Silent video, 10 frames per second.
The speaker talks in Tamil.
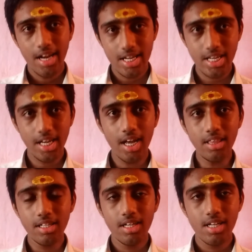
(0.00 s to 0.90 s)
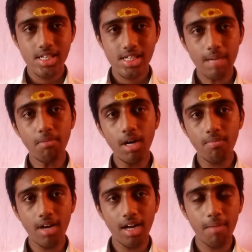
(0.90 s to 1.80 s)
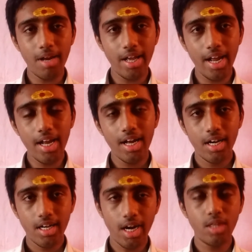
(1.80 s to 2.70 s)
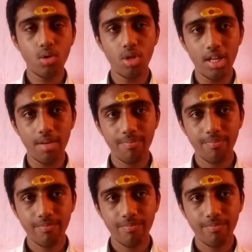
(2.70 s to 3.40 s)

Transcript: ரஜினிகாந்த் சம்பளம் வாங்காமலேயே நடித்து கொடுத்தார்